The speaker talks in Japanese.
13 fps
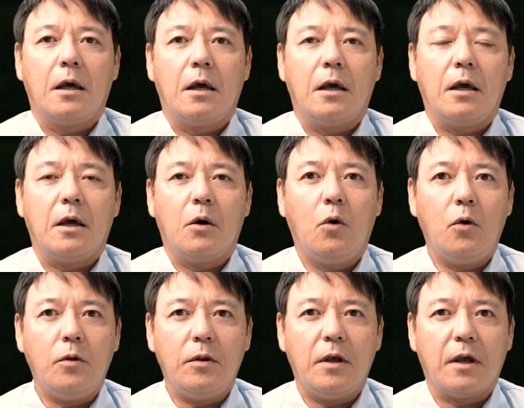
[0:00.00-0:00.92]
えー、
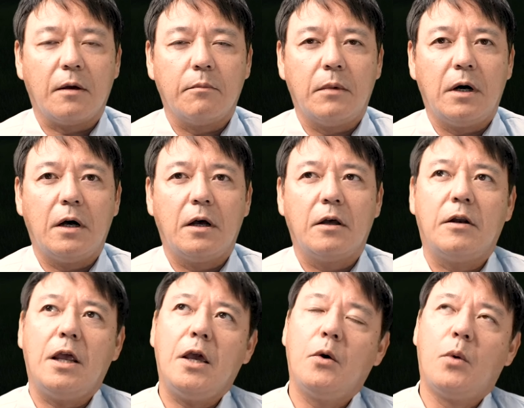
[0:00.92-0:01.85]
本年、ま
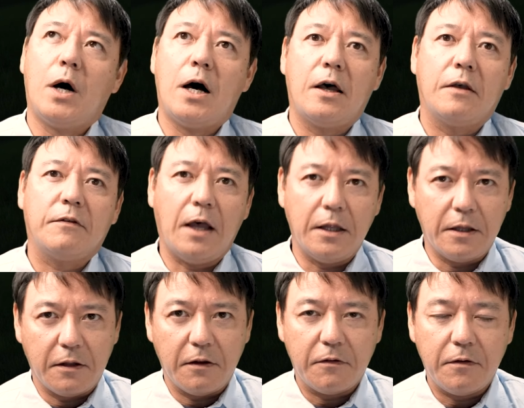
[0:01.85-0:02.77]
あ、令和3
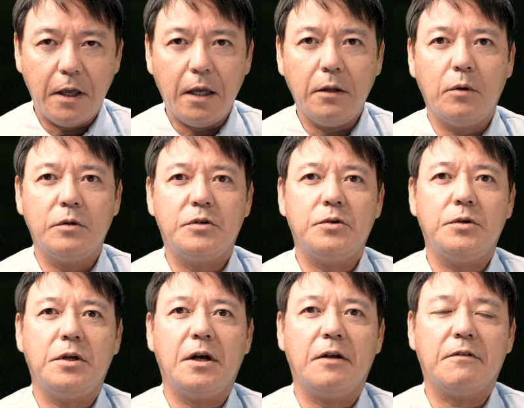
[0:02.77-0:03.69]
年ですね、の
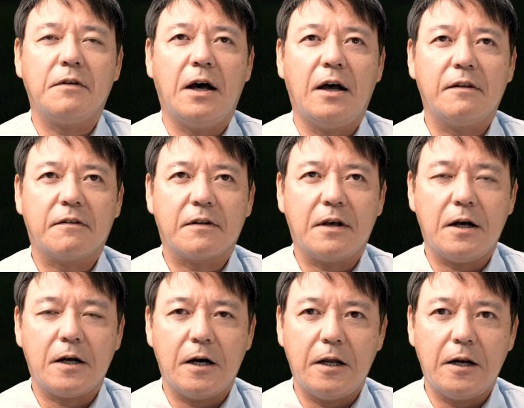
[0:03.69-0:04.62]
12月20
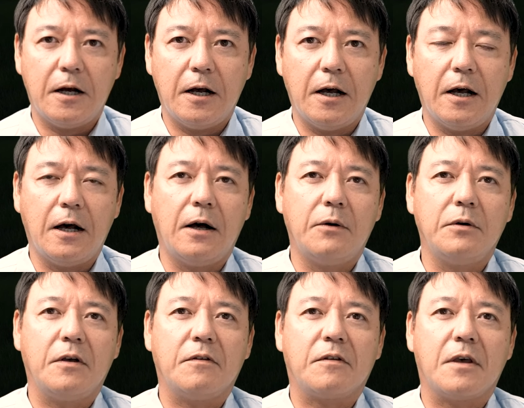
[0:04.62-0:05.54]
日から
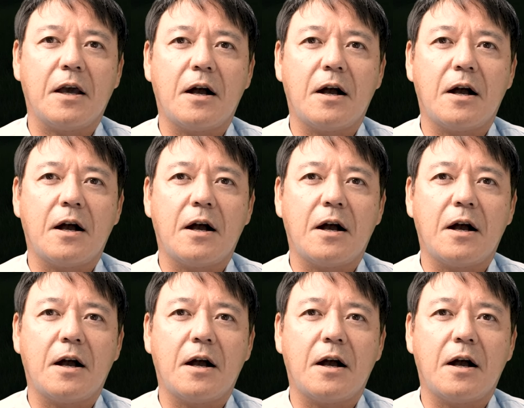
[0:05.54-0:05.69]
受付